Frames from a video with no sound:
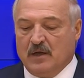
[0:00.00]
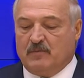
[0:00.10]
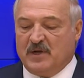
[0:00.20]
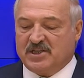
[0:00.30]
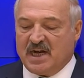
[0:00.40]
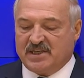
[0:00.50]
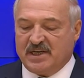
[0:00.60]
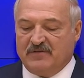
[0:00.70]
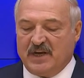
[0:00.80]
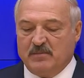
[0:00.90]
В
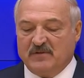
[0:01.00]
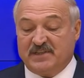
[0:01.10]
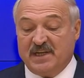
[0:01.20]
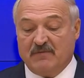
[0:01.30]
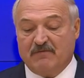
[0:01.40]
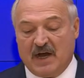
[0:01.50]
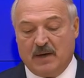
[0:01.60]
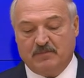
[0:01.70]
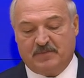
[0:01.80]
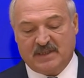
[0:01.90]
ближайшее время всем
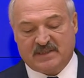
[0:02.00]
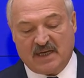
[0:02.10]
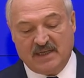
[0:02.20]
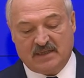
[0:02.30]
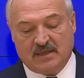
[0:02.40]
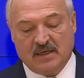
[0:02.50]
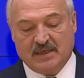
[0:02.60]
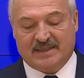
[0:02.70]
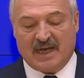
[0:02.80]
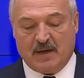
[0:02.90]
вам предстоит
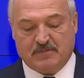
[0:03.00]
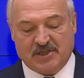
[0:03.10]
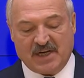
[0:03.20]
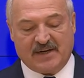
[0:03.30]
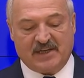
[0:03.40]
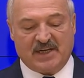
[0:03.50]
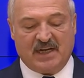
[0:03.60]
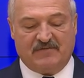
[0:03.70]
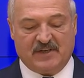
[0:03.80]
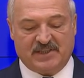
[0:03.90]
сообща решать